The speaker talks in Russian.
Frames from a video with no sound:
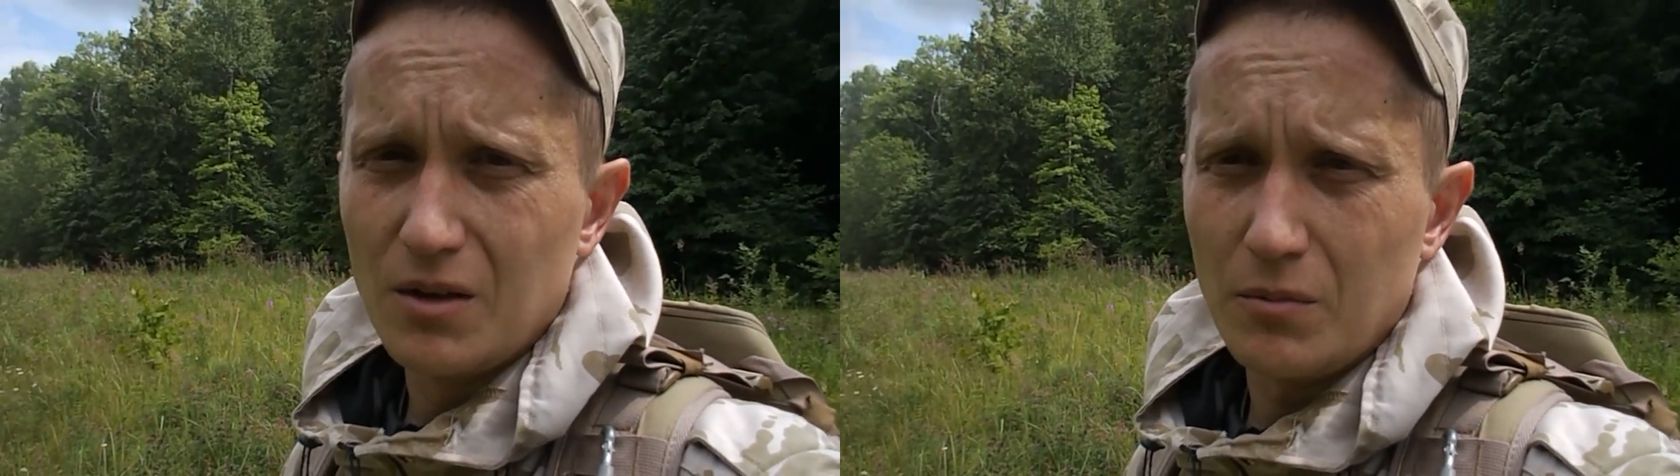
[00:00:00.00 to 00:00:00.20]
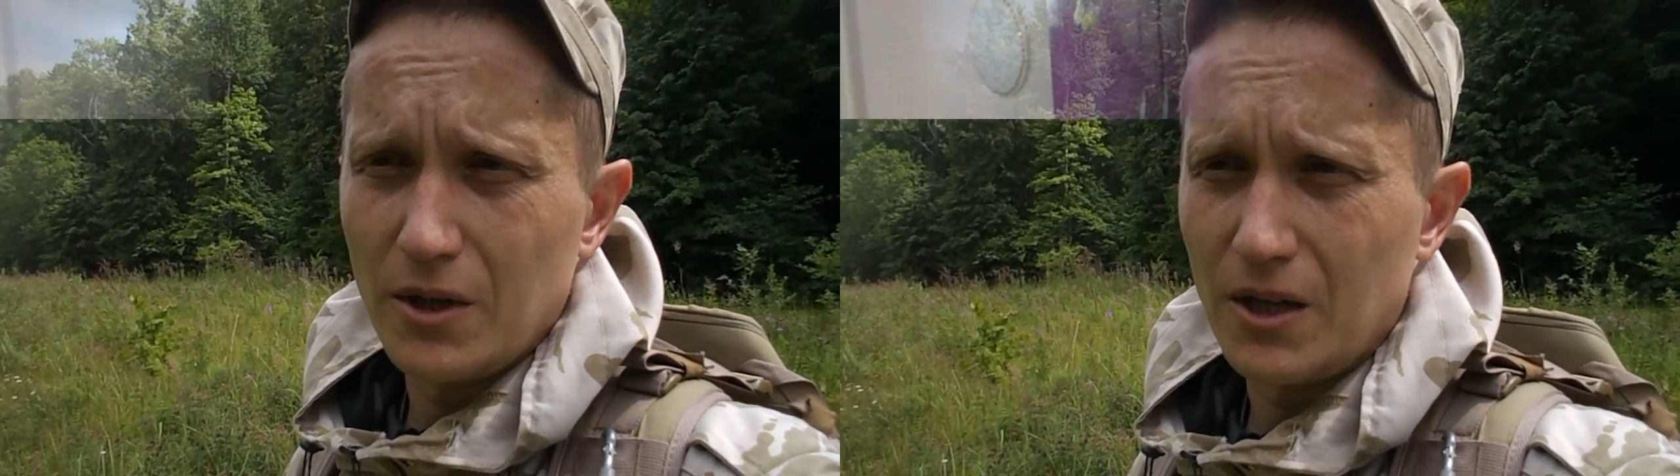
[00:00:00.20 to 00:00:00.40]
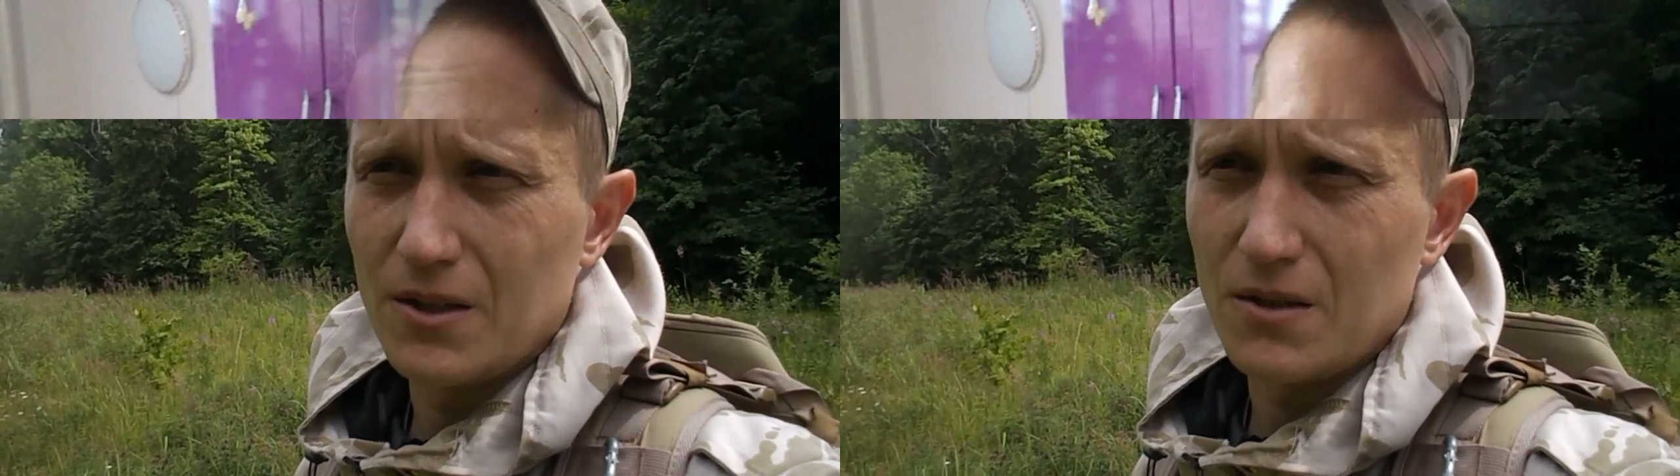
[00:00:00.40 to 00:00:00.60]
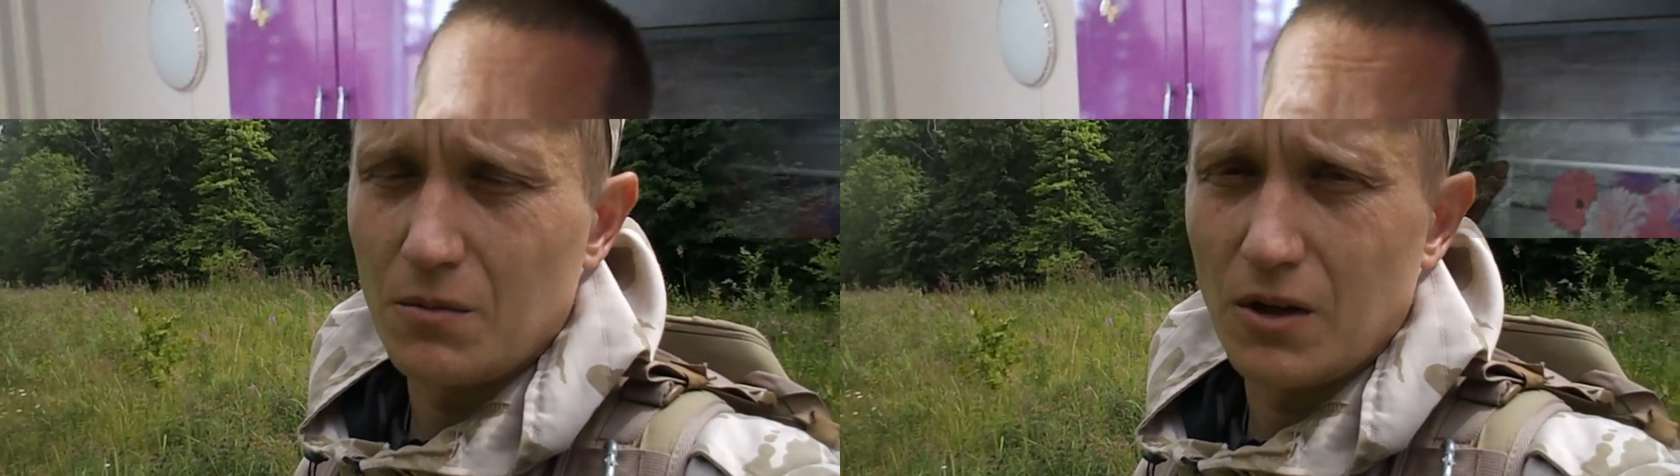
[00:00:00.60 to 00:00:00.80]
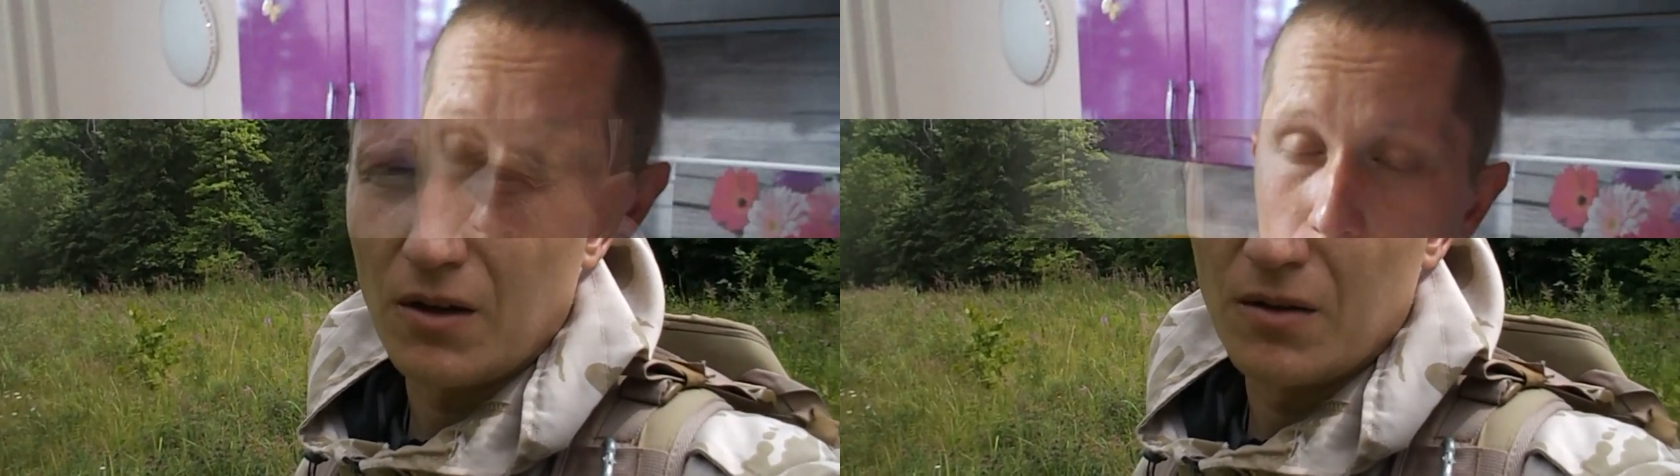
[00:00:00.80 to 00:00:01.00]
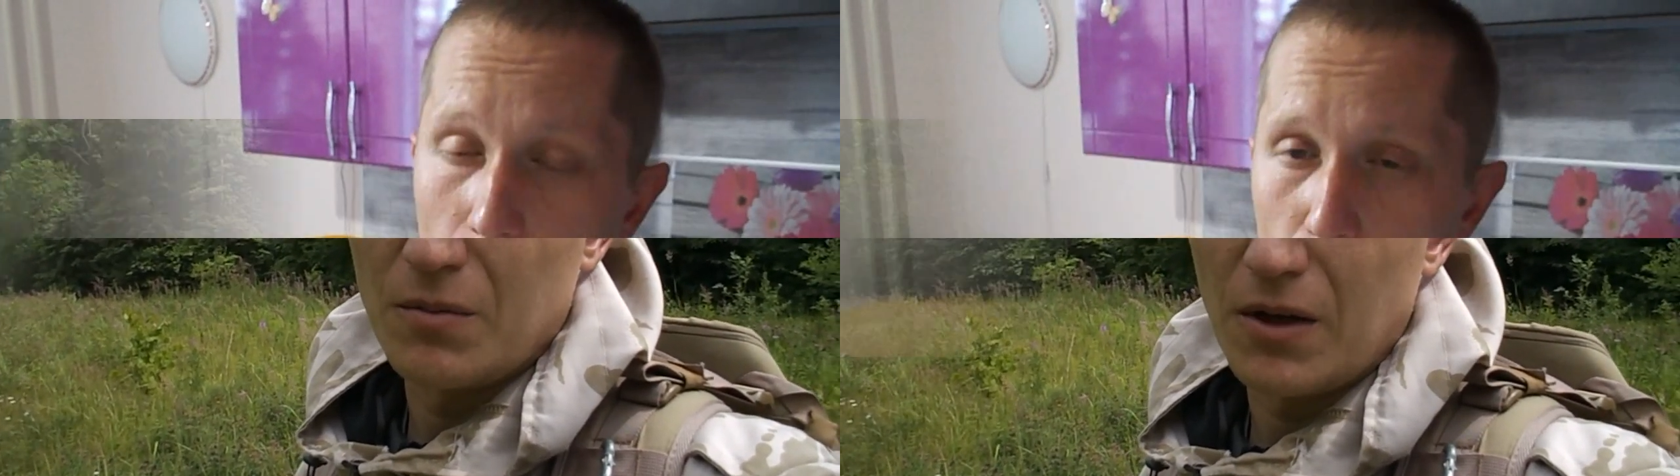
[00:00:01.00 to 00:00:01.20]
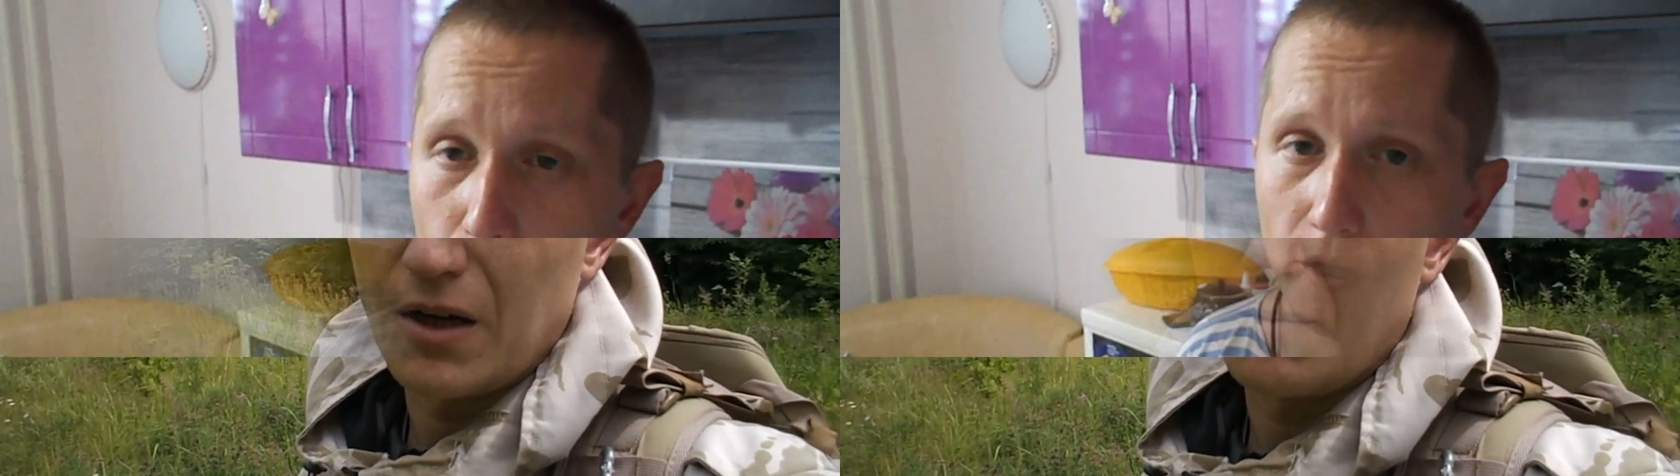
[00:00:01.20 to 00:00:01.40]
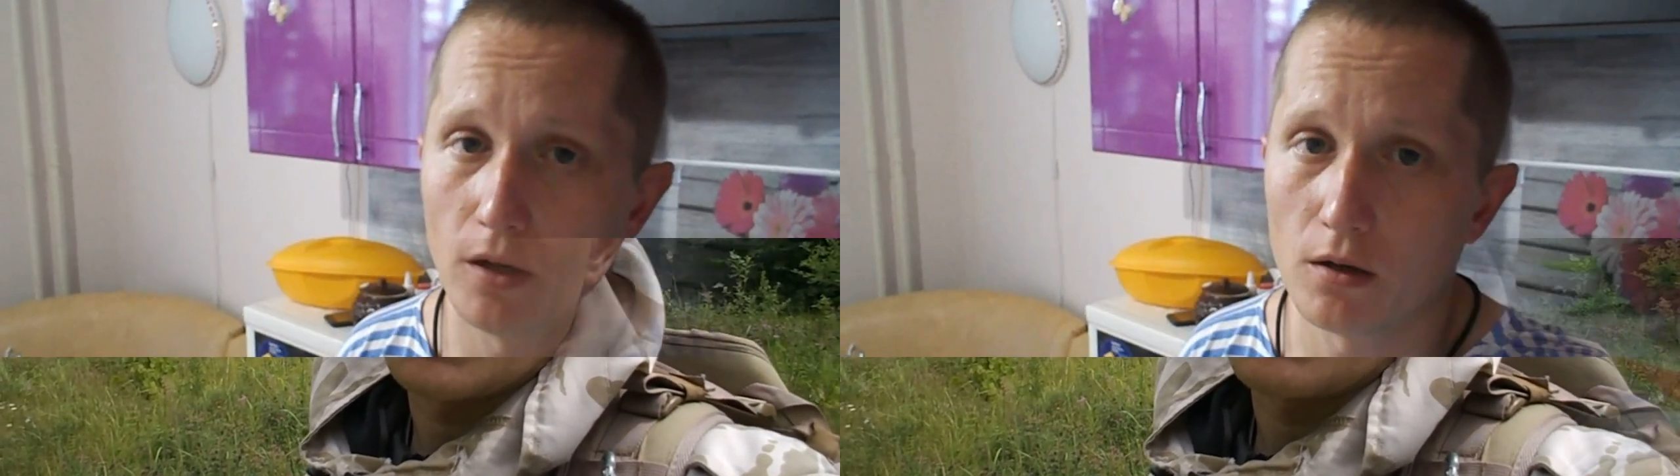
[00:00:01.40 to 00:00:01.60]
Берегите себя. Здорово, народ,
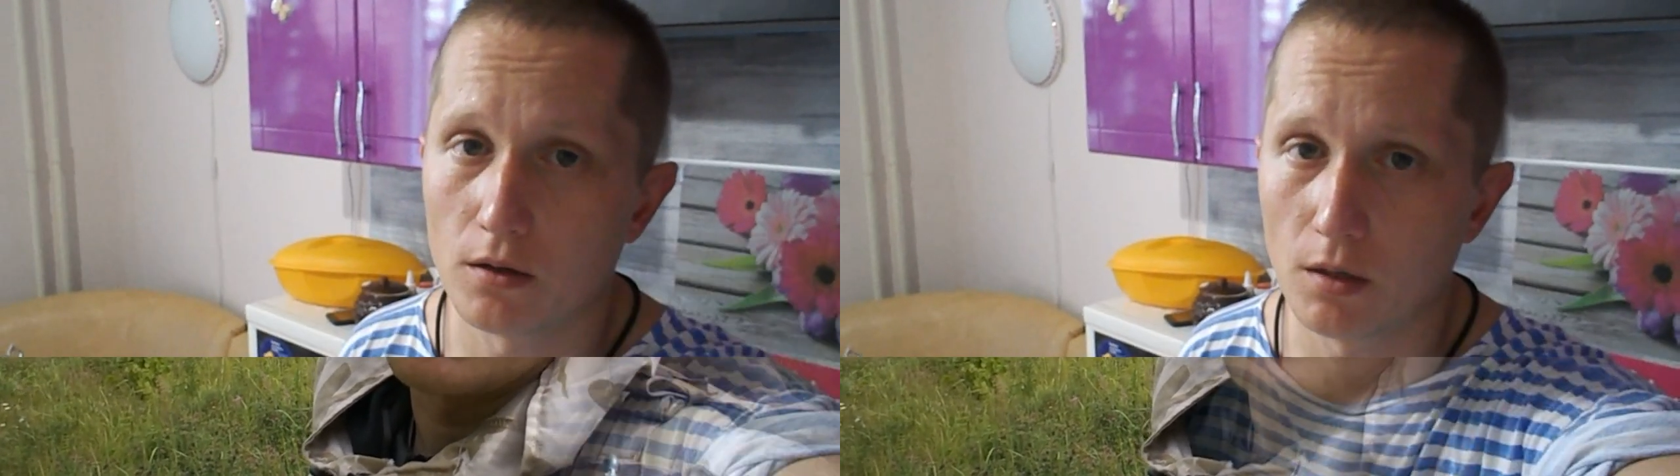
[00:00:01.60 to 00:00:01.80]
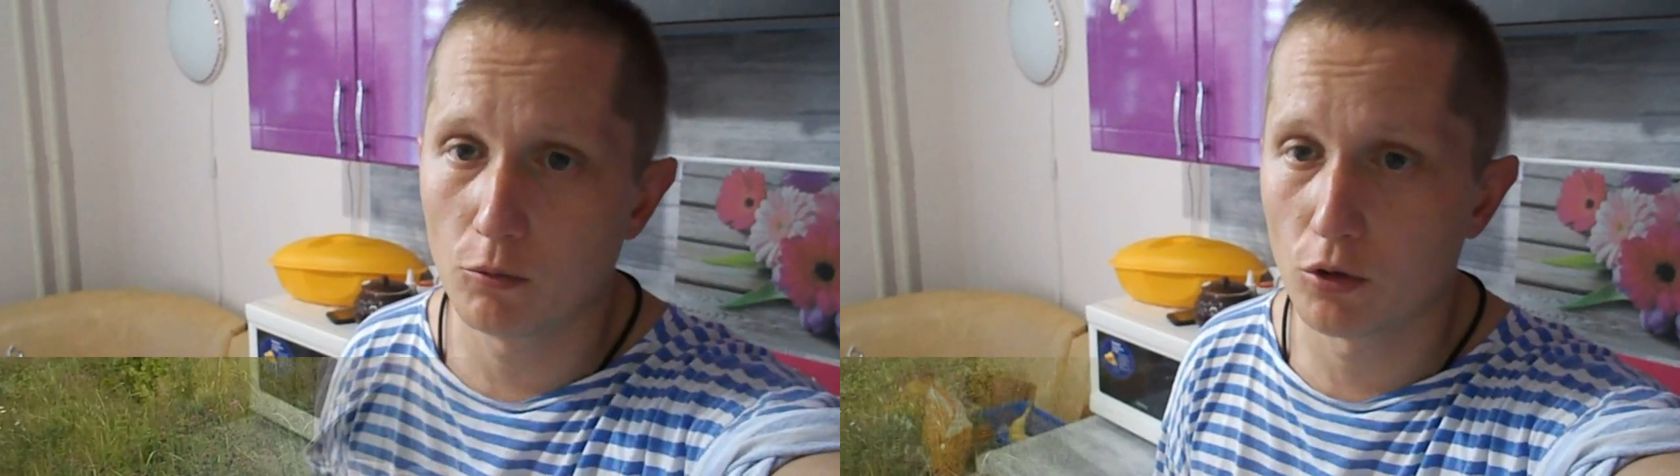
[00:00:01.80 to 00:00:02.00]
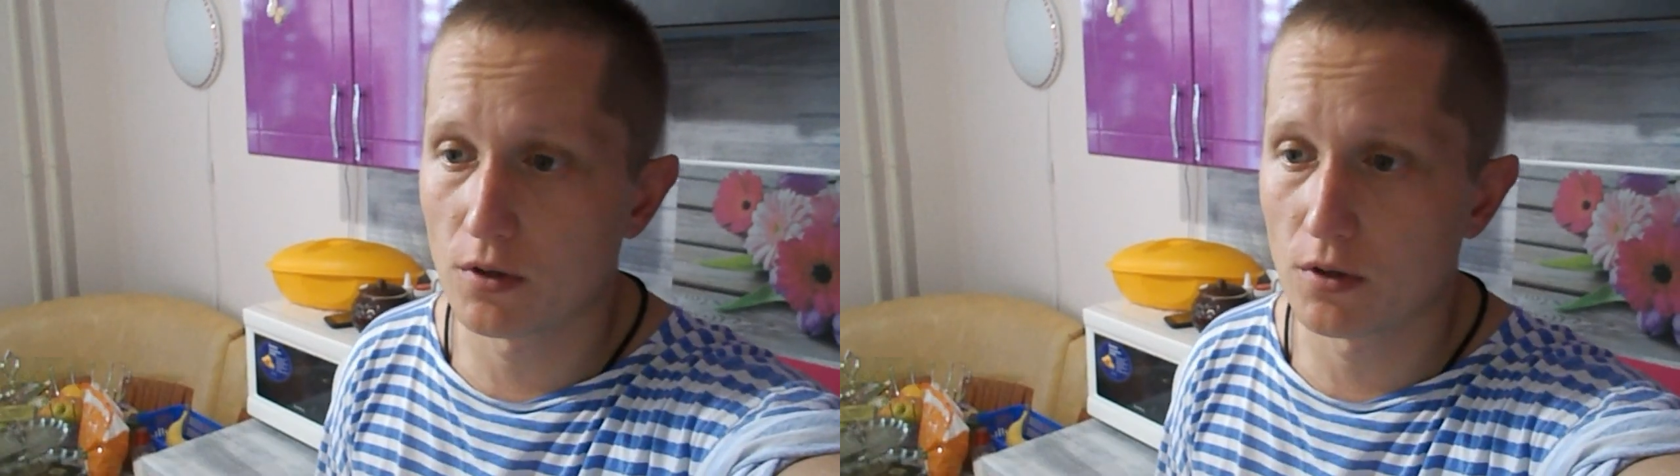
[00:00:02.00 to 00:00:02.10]
приехал домой,